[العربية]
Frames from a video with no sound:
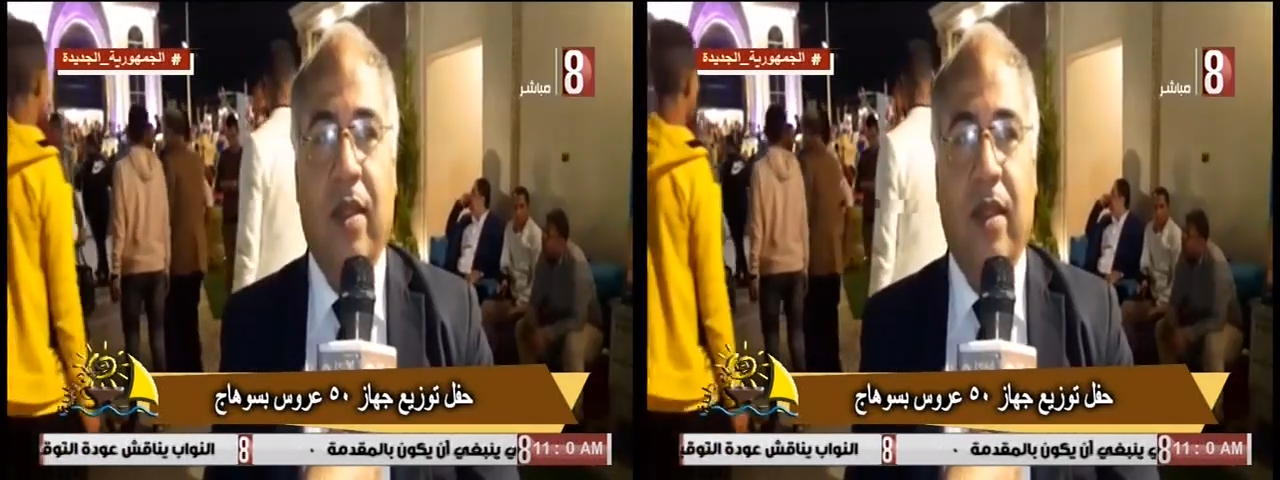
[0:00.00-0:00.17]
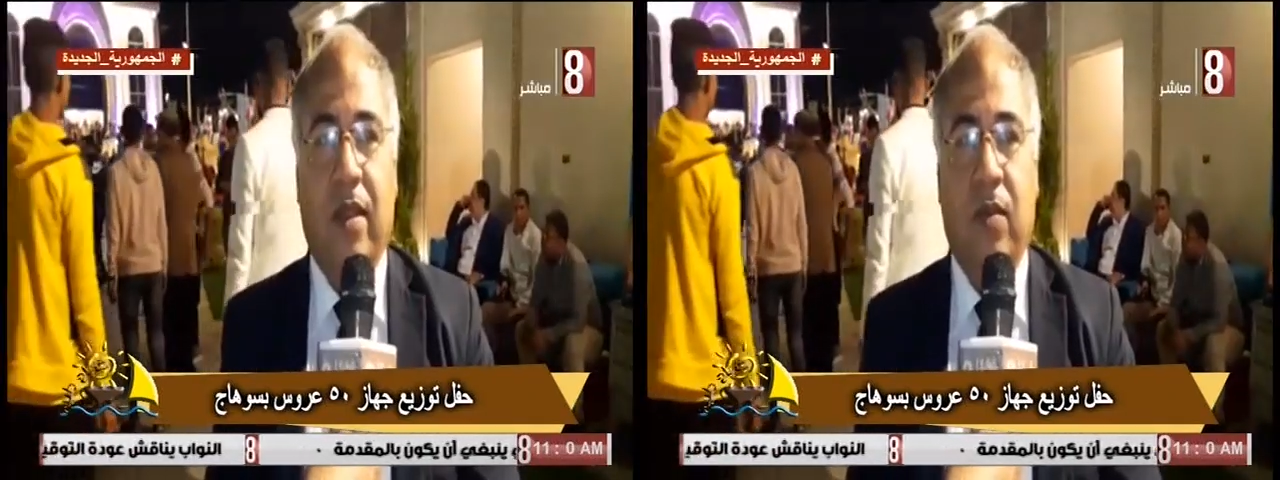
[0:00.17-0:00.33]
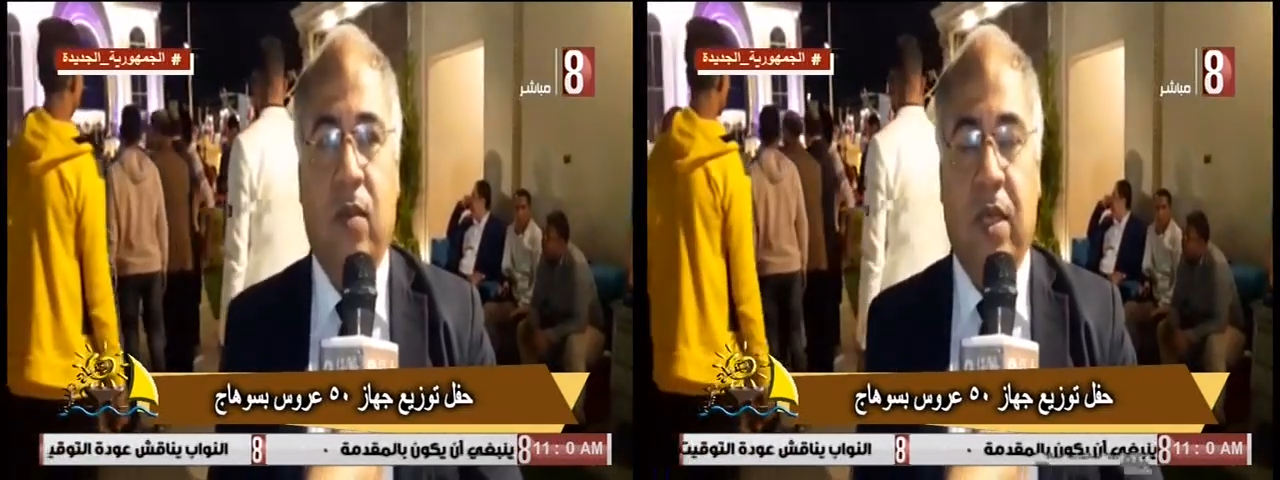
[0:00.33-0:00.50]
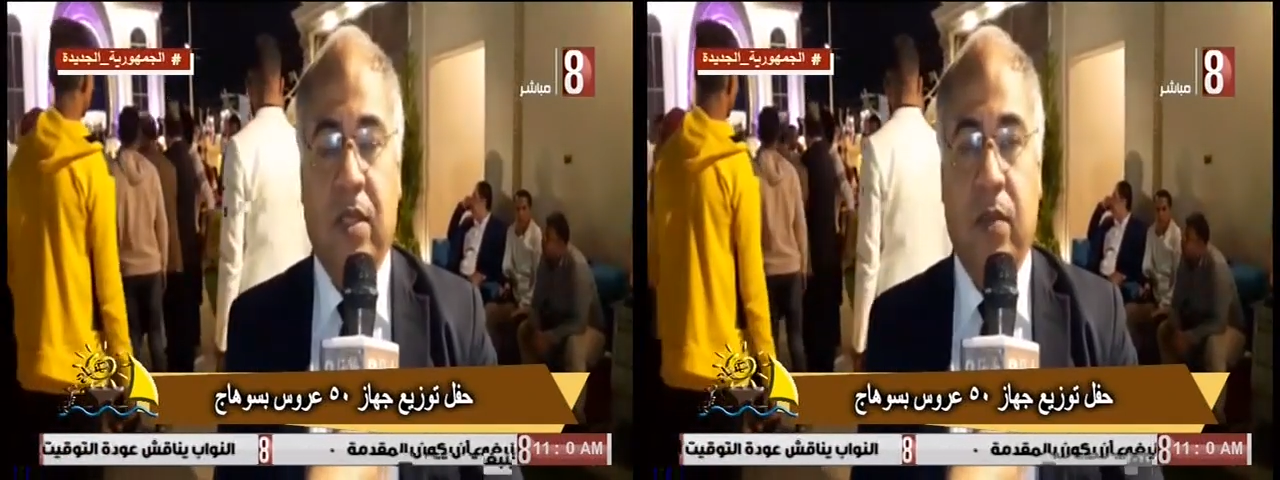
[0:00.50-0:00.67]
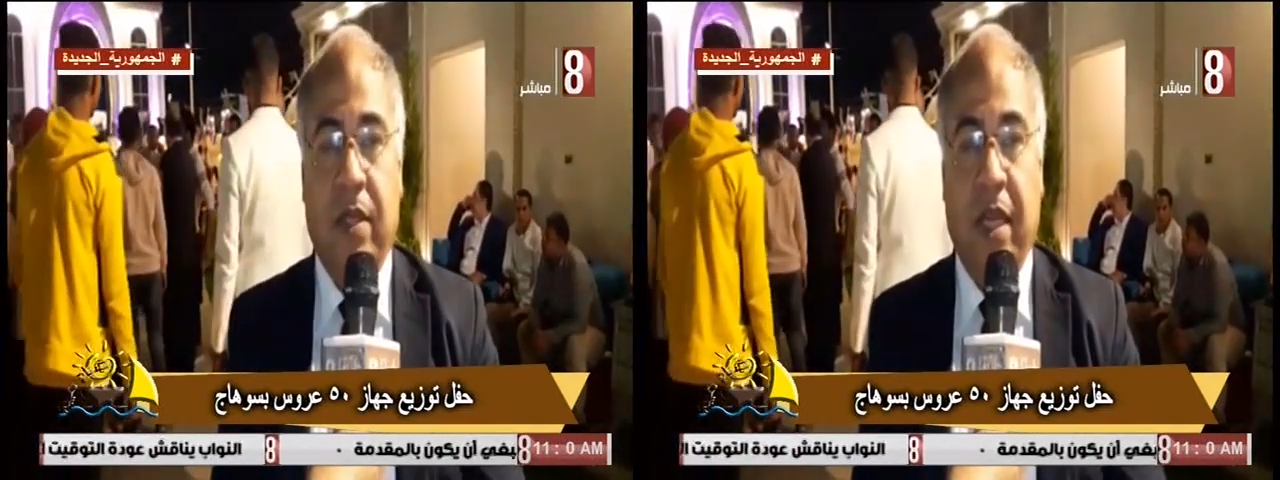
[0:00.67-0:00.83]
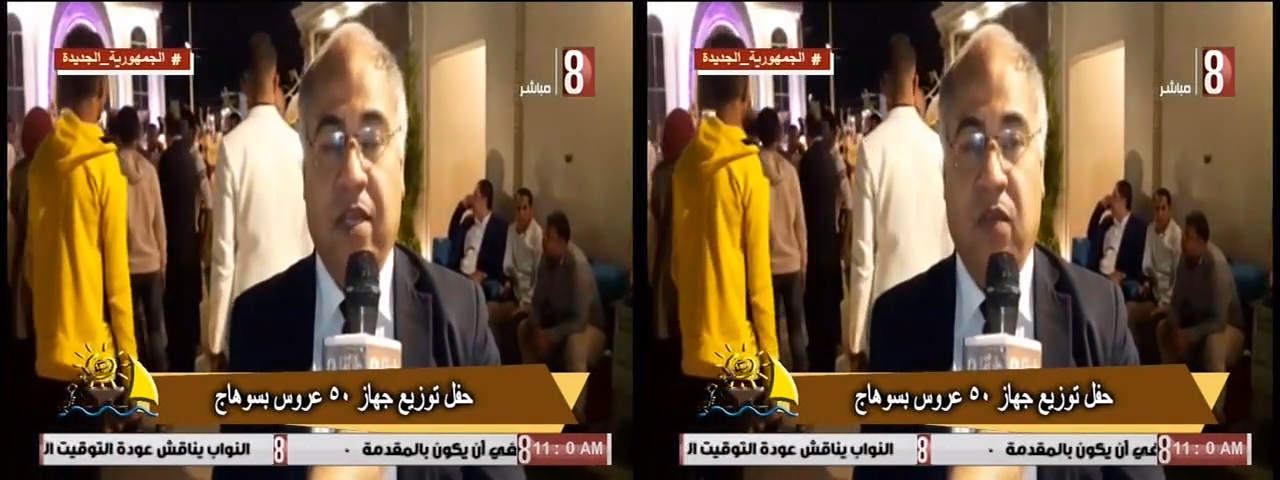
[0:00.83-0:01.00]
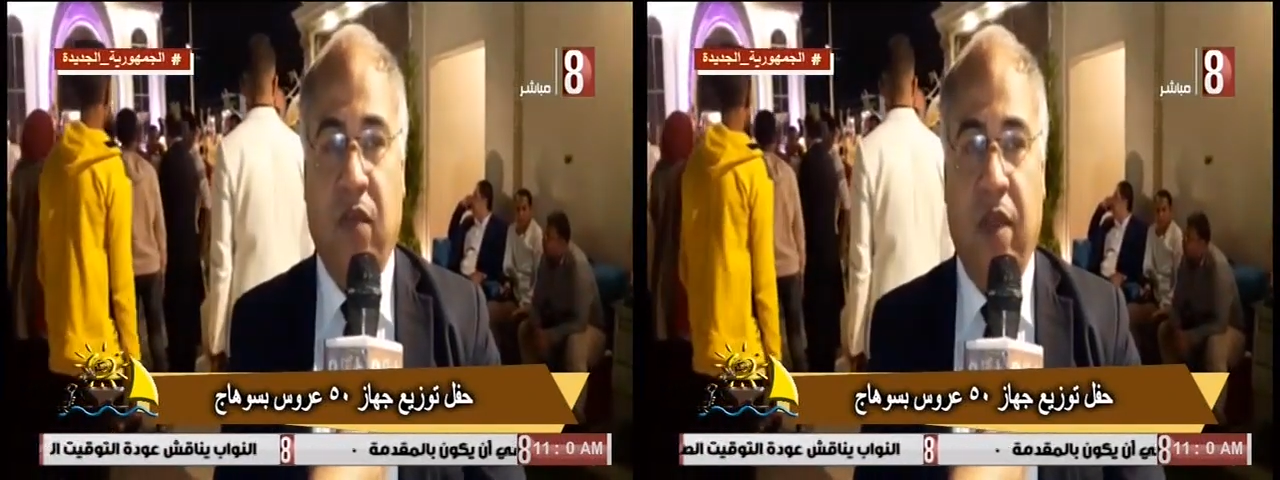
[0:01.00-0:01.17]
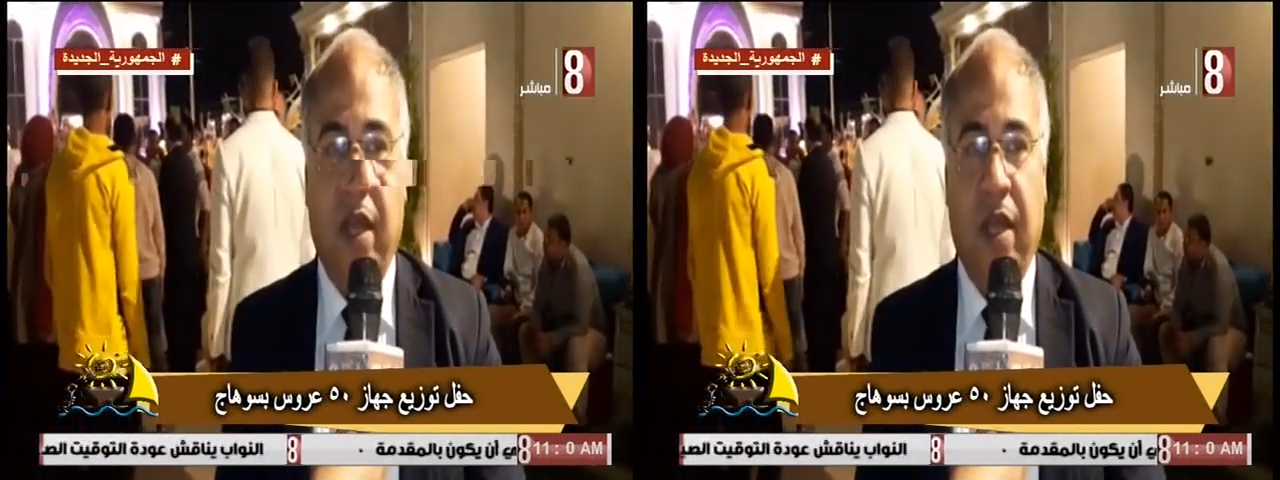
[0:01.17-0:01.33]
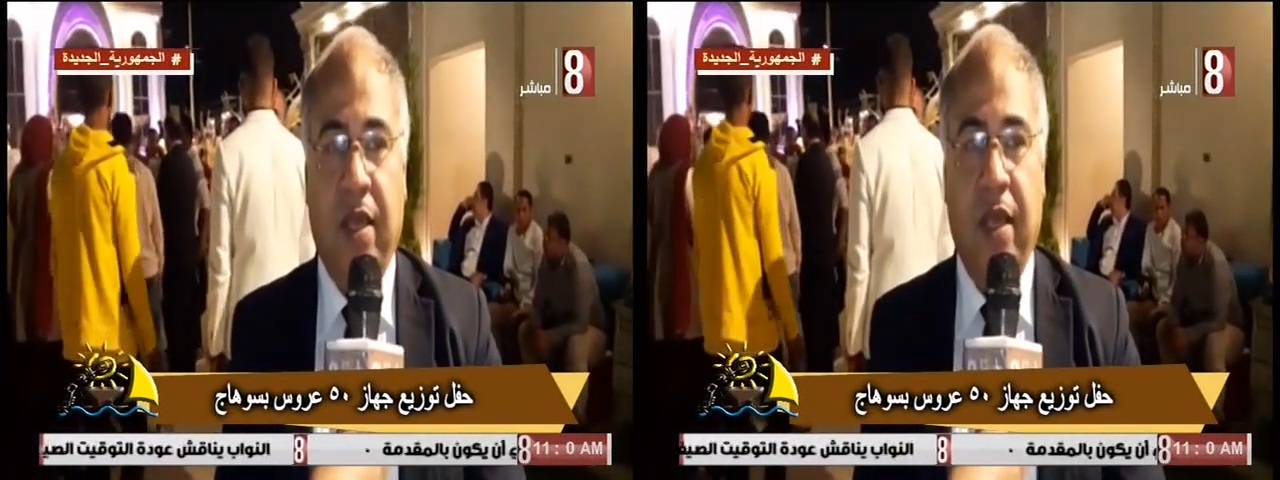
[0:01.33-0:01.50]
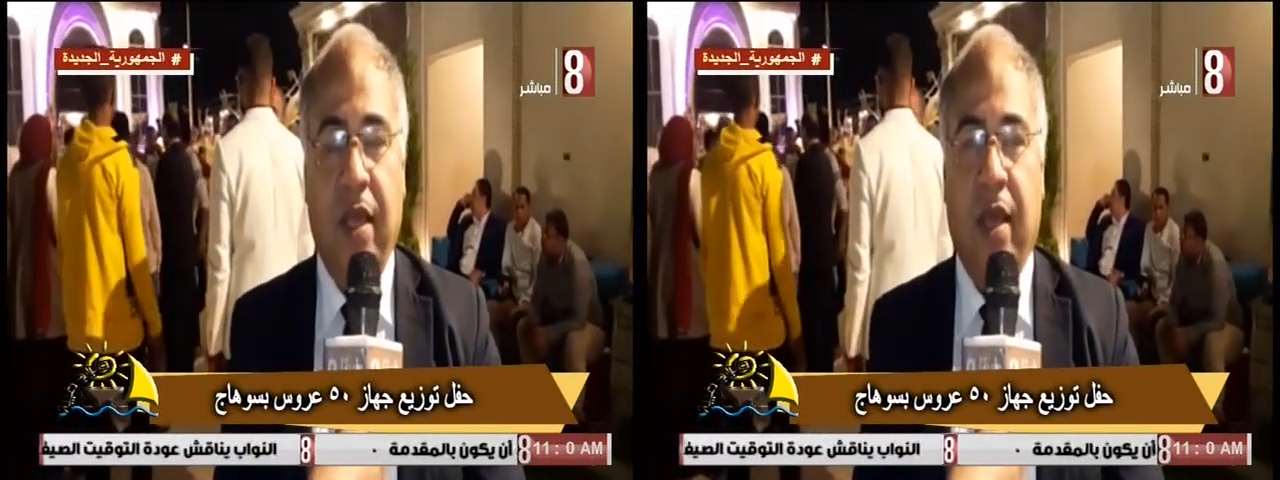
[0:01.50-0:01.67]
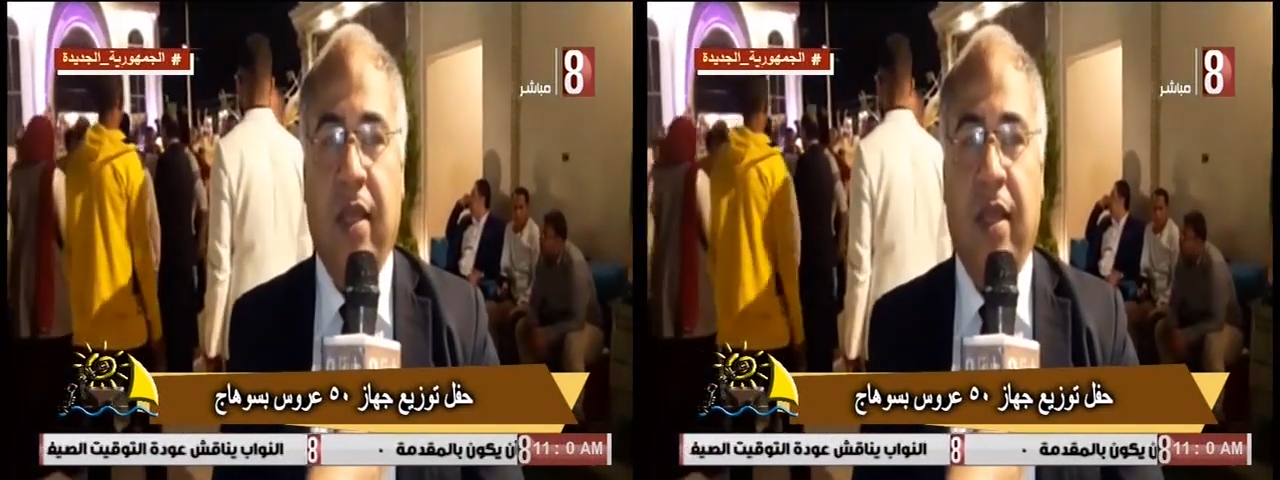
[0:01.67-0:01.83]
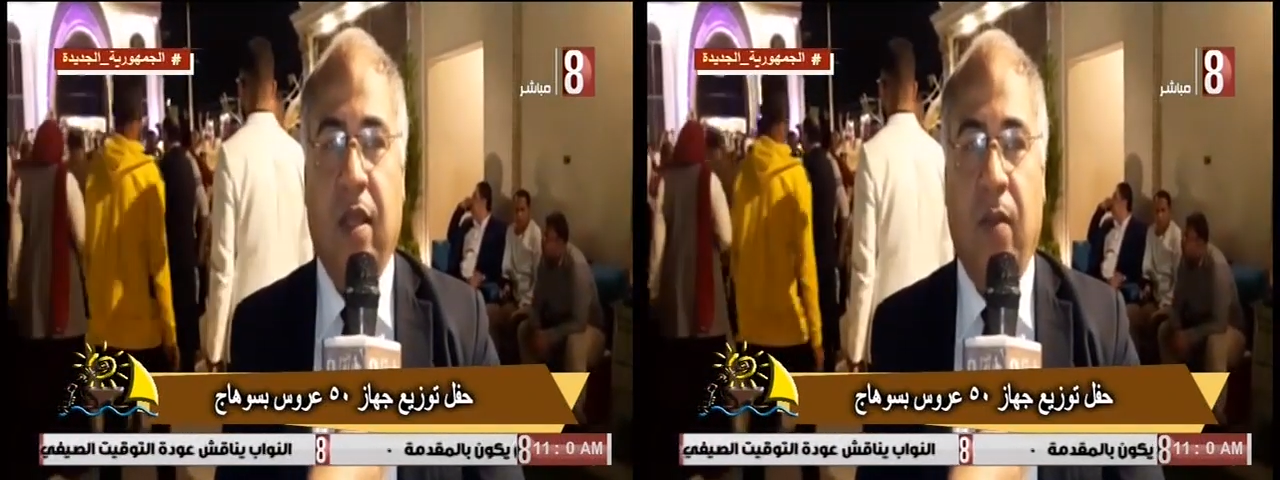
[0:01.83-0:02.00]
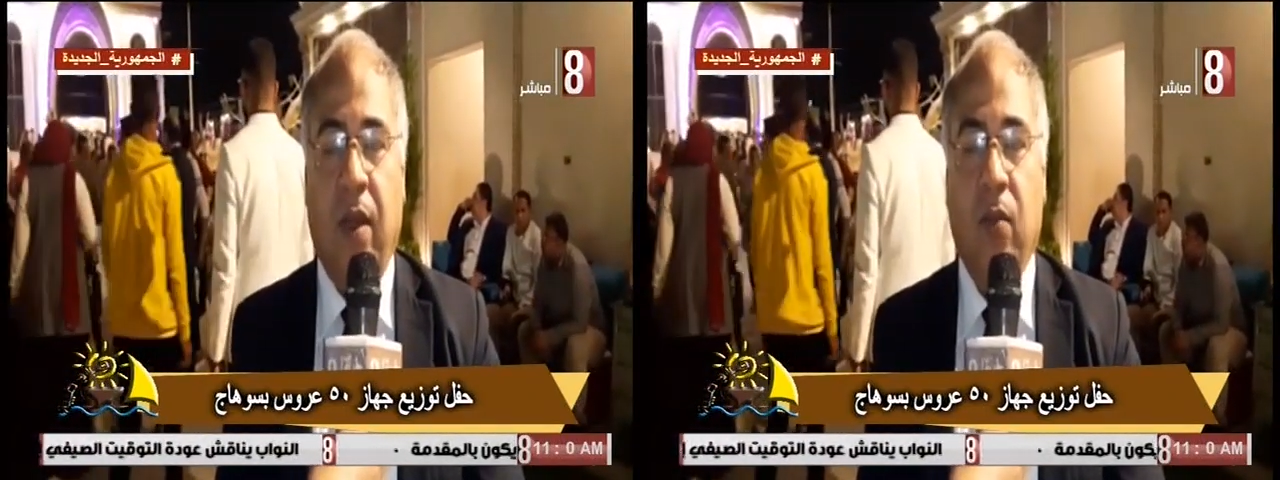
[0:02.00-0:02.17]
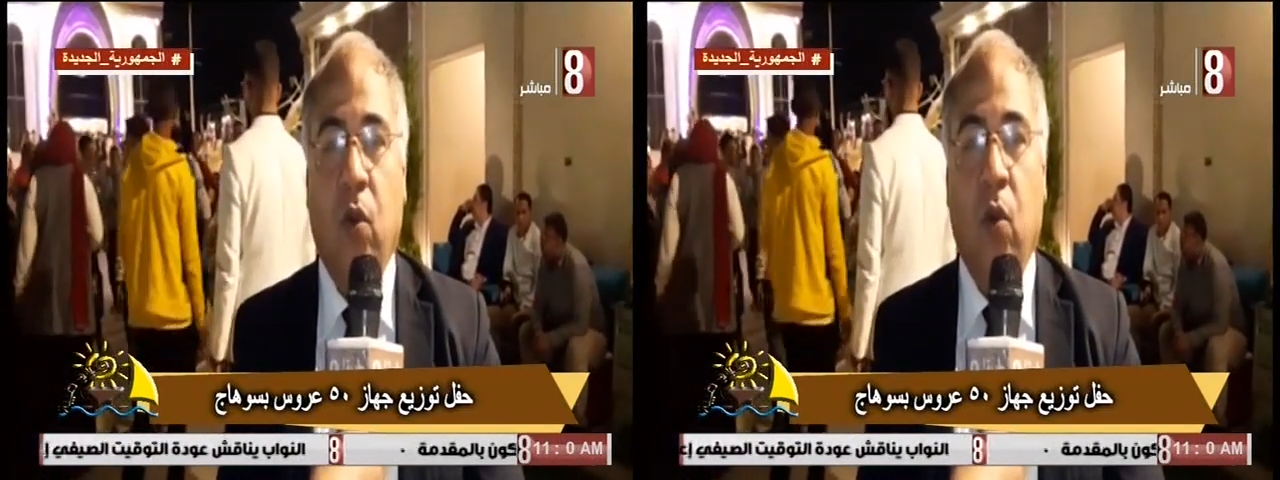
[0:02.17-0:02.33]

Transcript: طبعا بمناسبه الاحتفاليه دي انا طبعا